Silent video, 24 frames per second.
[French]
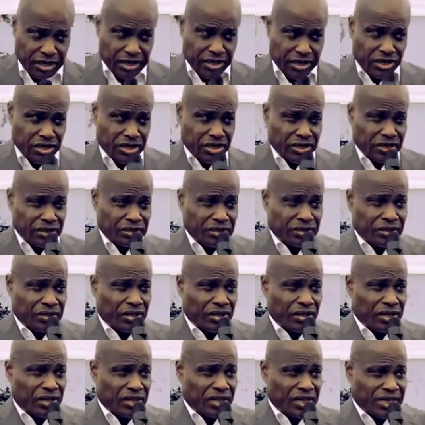euh,
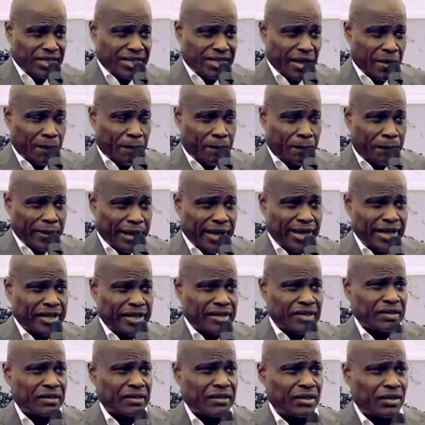il n'y a pas
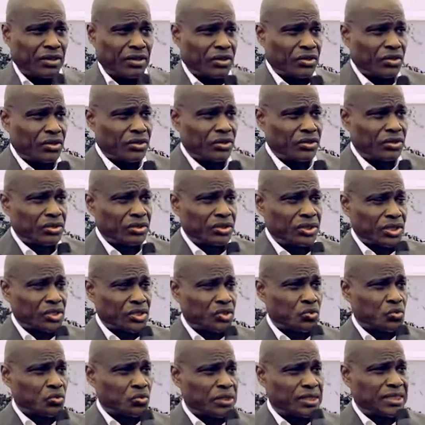de
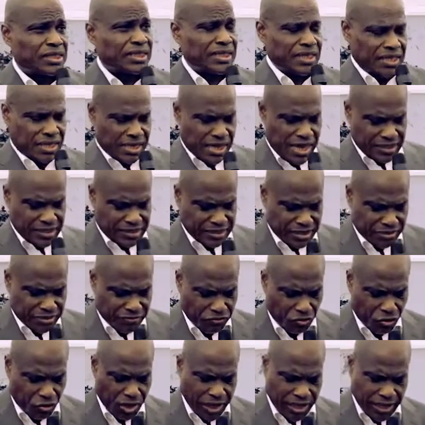souci à ce
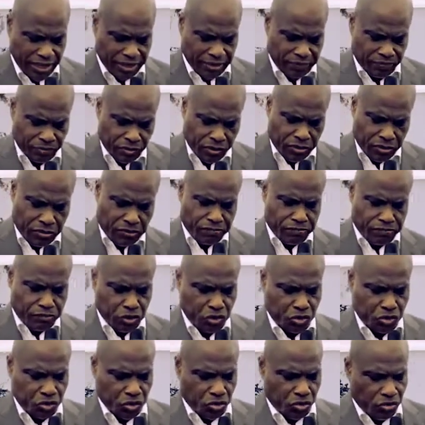niveau-là.
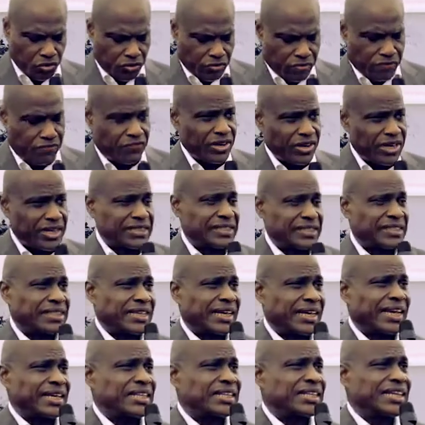Monsieur Félix
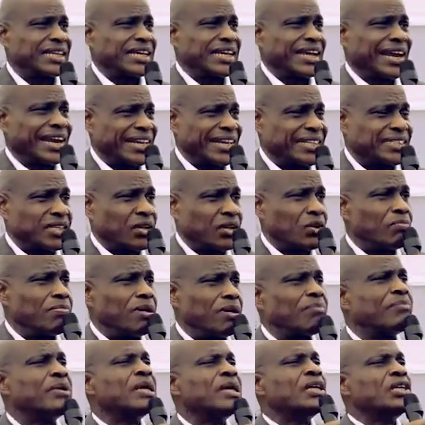Tshisekedi reste le
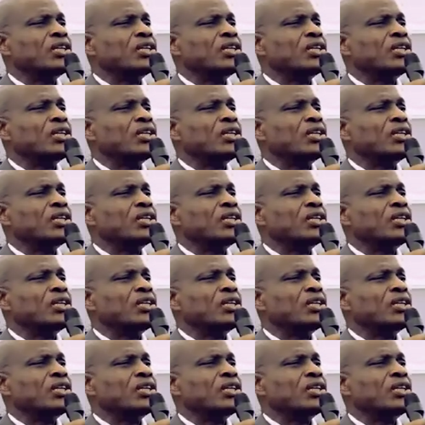même.